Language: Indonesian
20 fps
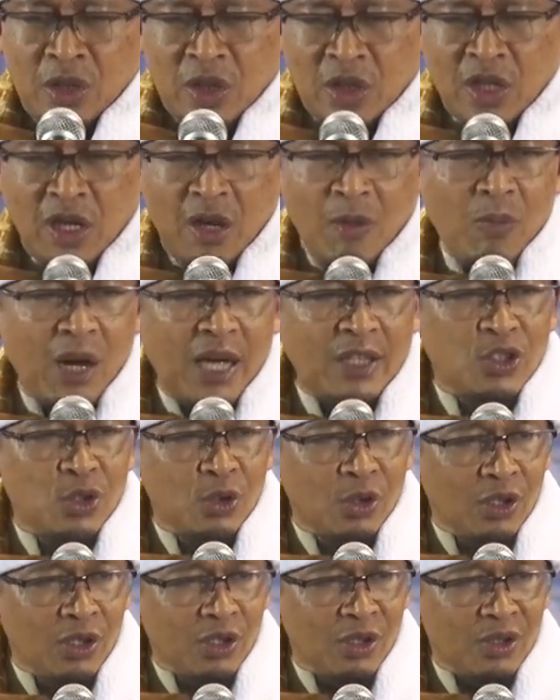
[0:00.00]
kena
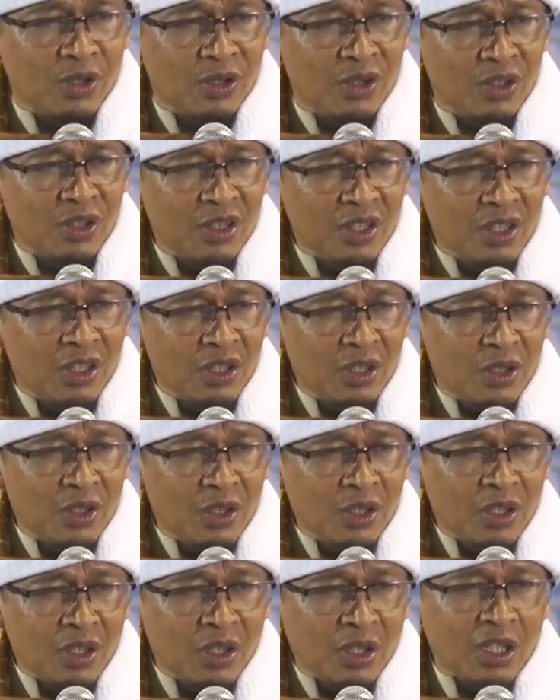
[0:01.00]
baju
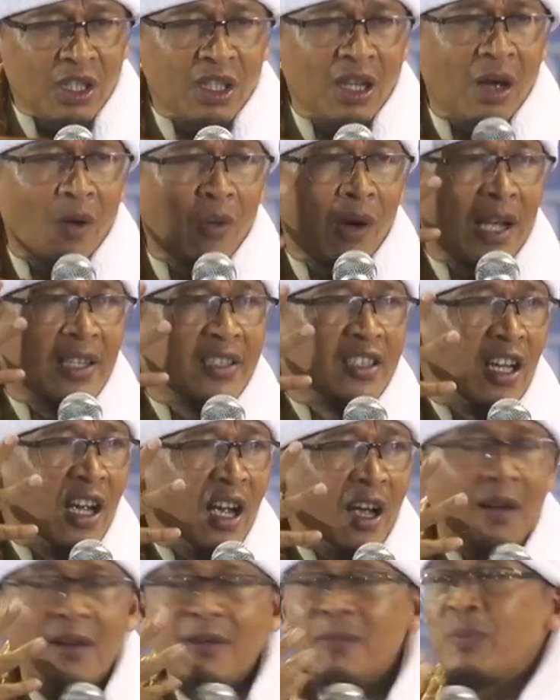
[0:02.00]
kena
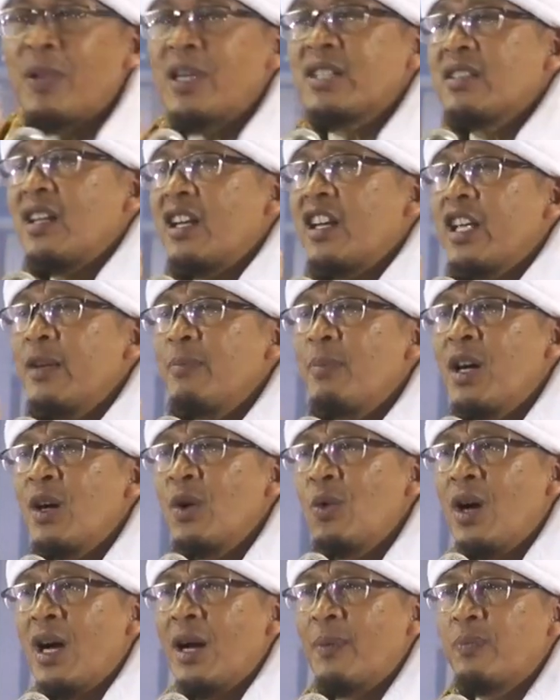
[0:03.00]
wajah pas lagi
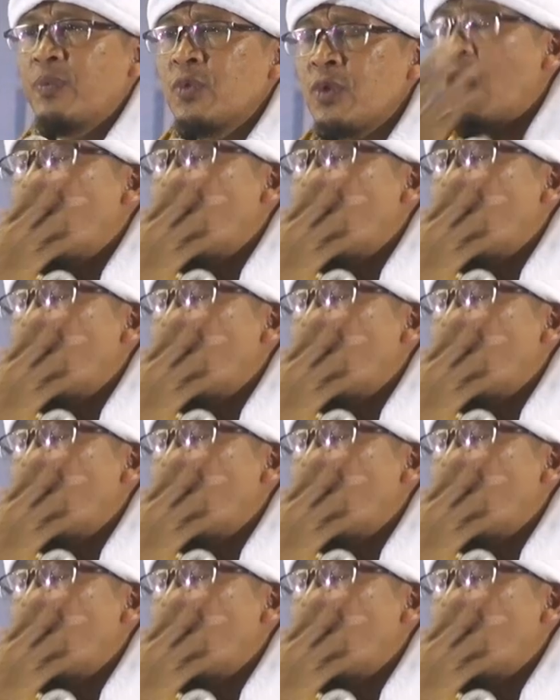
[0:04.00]
menguap